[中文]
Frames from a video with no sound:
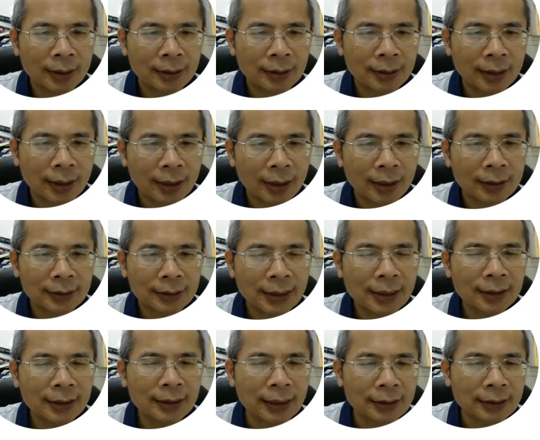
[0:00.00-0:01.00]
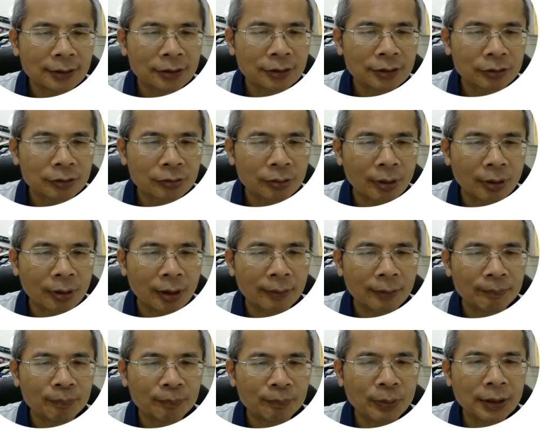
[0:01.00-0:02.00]
那个第一点是
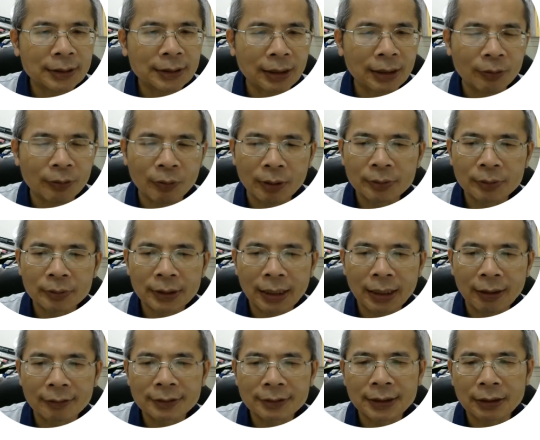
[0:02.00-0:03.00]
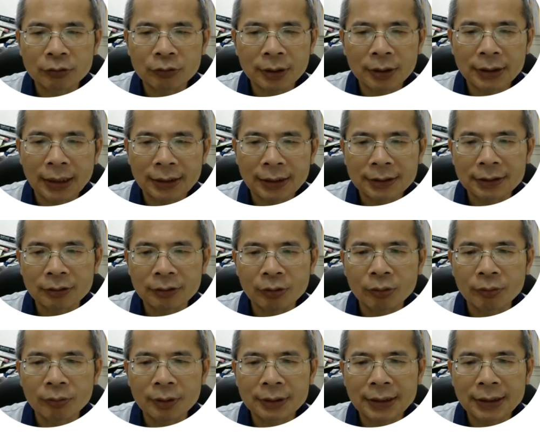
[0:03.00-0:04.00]
说避险尾部调整，最常使
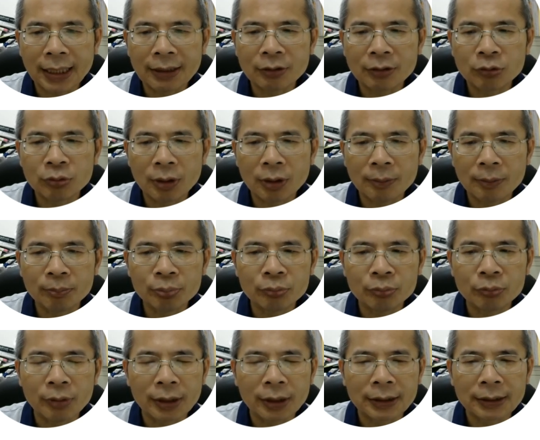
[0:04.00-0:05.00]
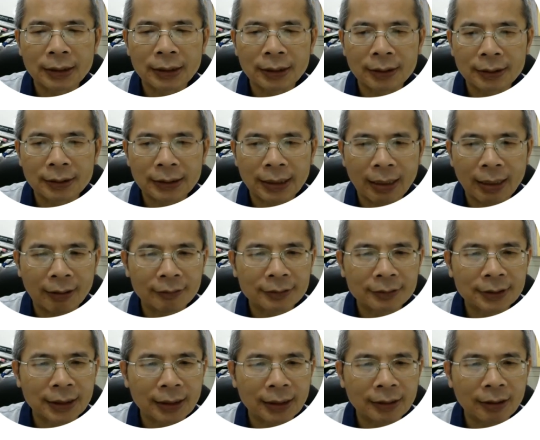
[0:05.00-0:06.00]
用于债券部位的调
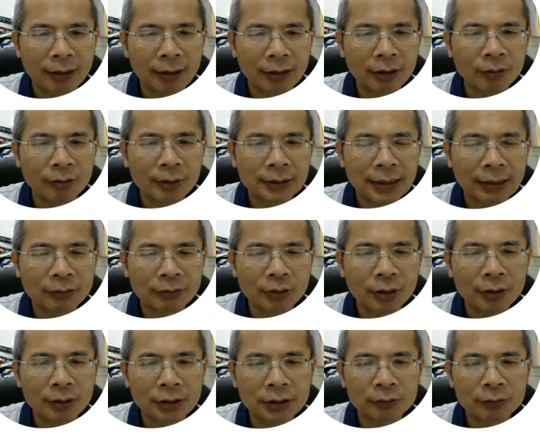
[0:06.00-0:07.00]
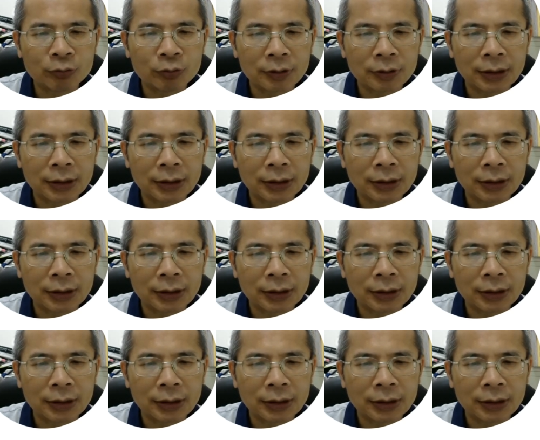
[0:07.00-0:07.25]
整哈，因为债券会支付